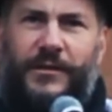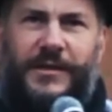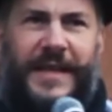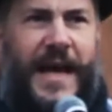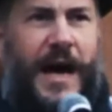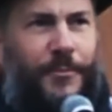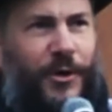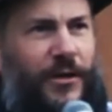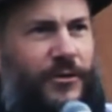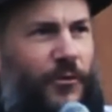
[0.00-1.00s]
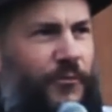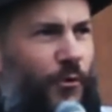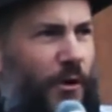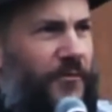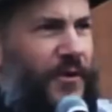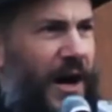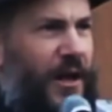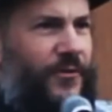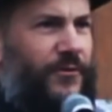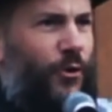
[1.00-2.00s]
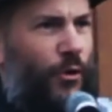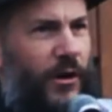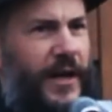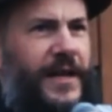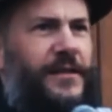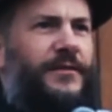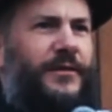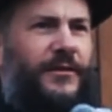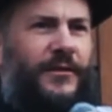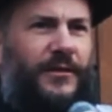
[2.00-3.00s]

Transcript: das Erbe der Vorfahren hochhält